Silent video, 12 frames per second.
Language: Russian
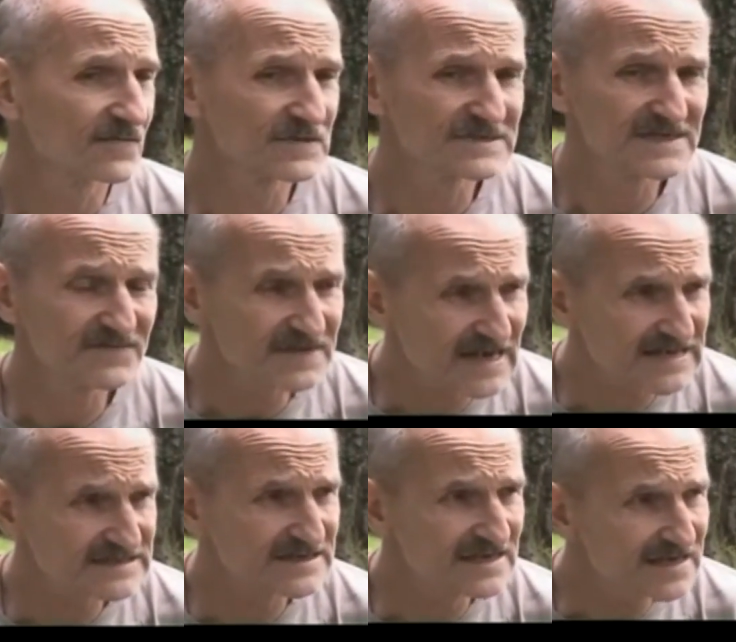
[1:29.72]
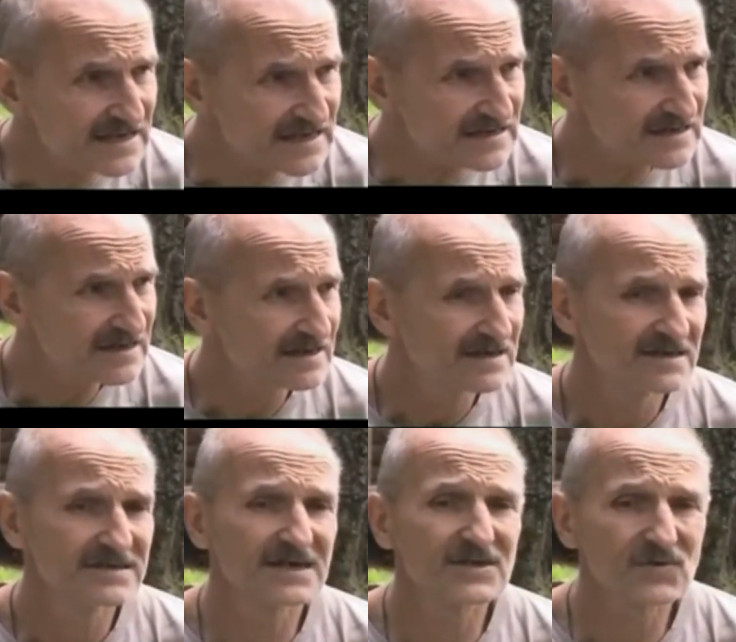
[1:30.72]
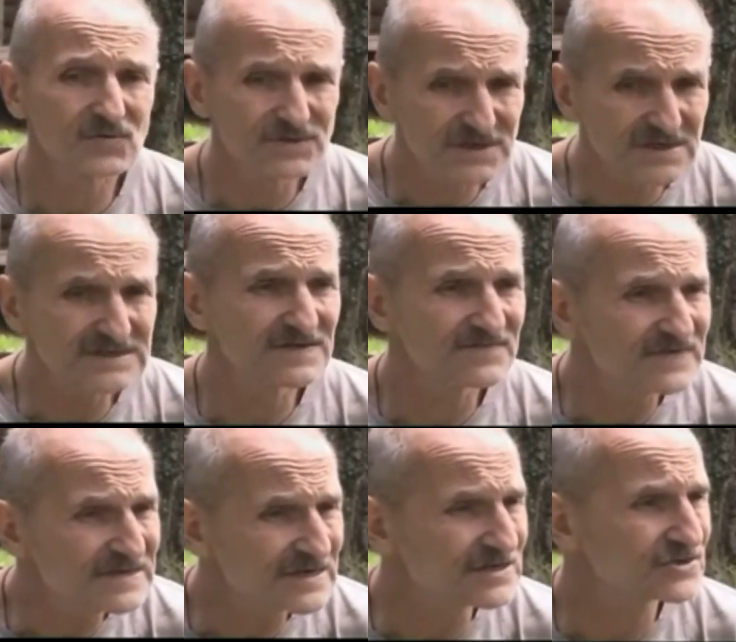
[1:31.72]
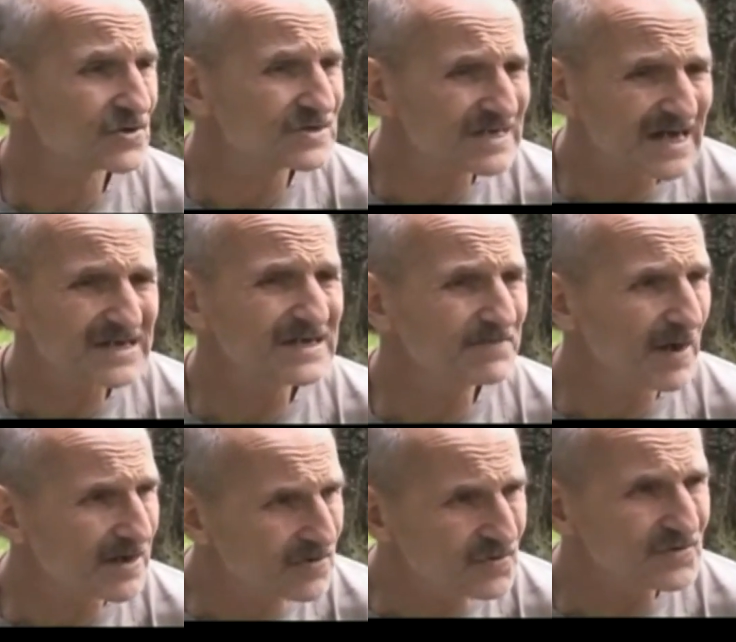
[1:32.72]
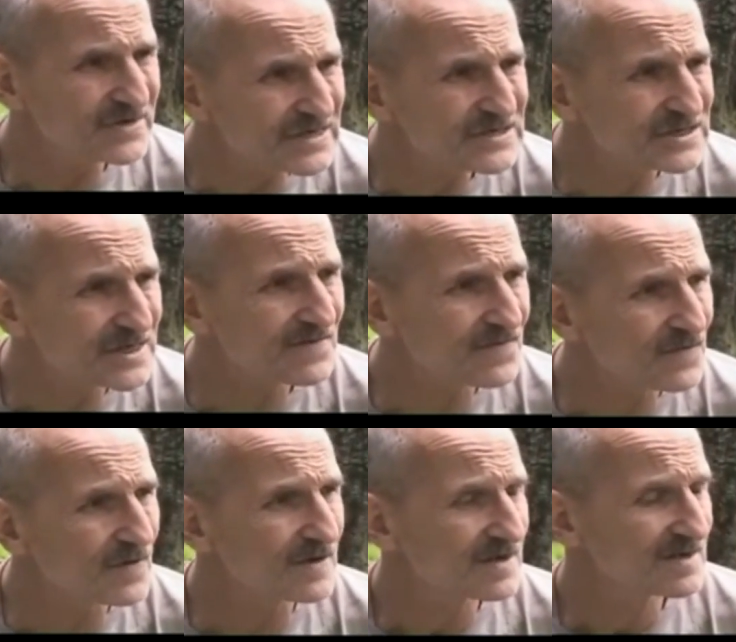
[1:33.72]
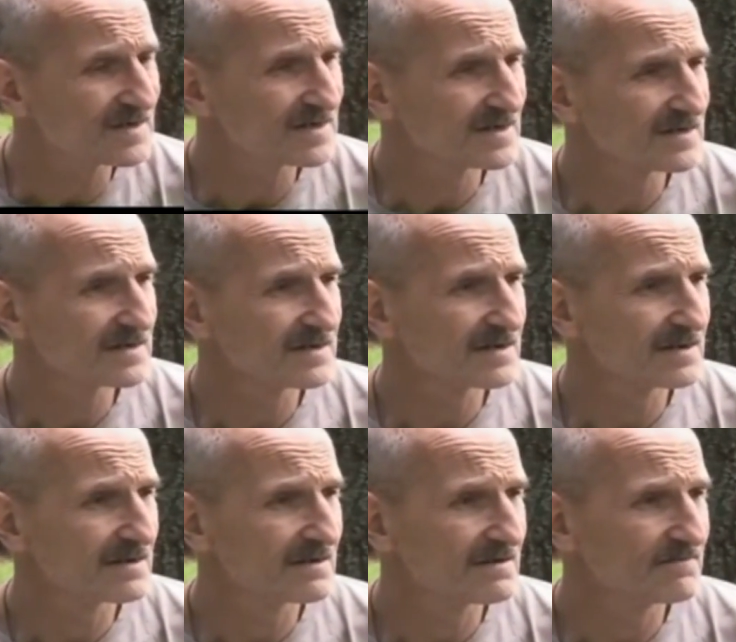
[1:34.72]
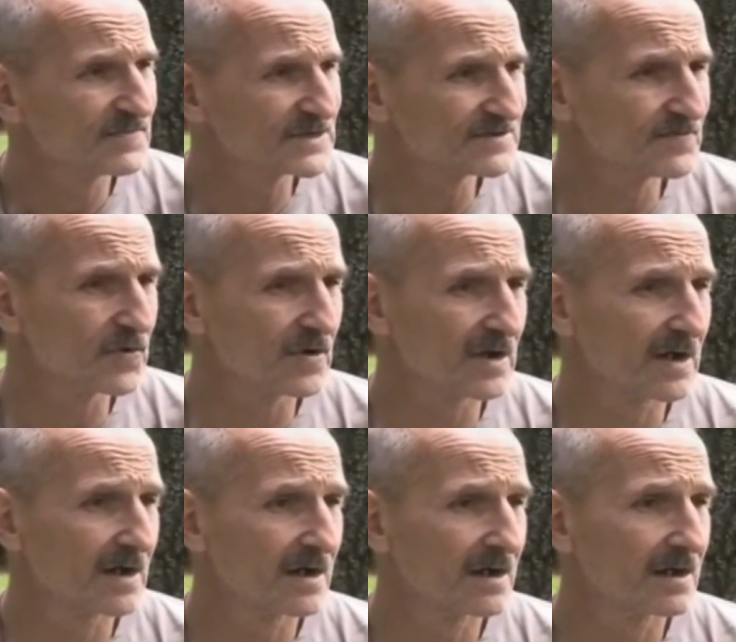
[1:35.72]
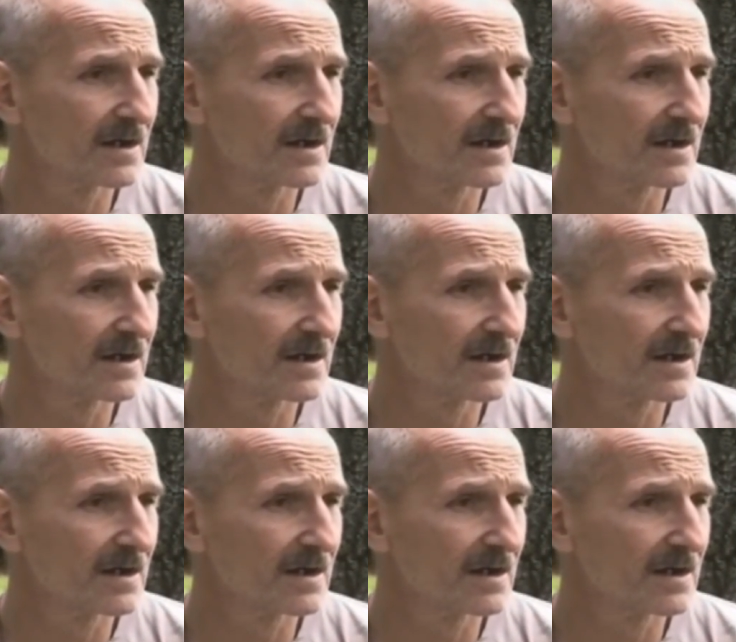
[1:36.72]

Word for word: Вот за 12 лет я научился видеть, что я не могу ничего без Бога.